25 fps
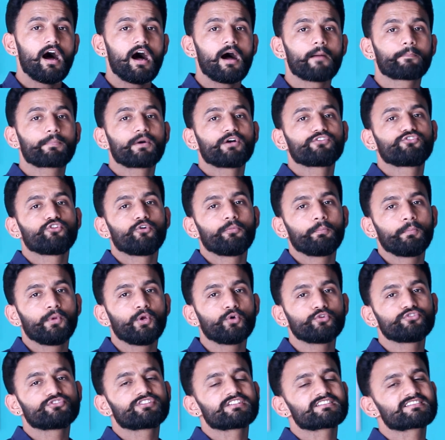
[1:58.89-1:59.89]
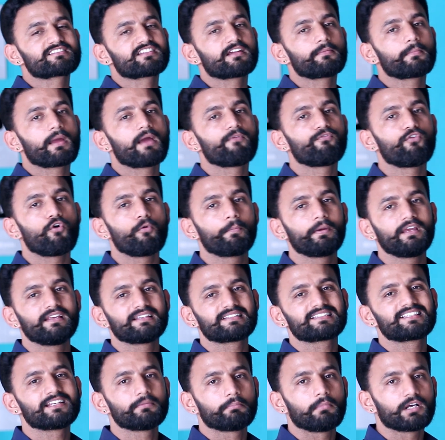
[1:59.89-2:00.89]
आपका जो इम्यून सिस्टम है वो भी
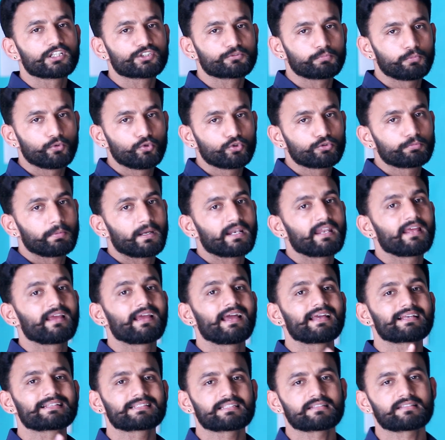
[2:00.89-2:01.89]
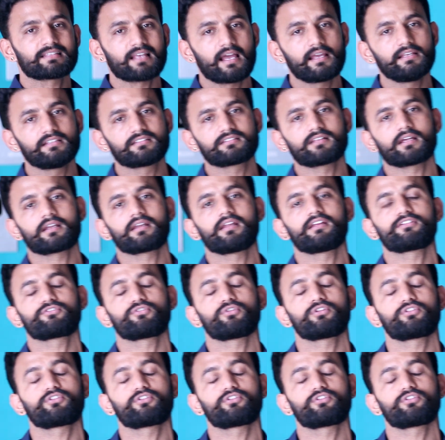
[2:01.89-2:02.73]
इससे मजबूत बनेगा एक्सरसाइज करने से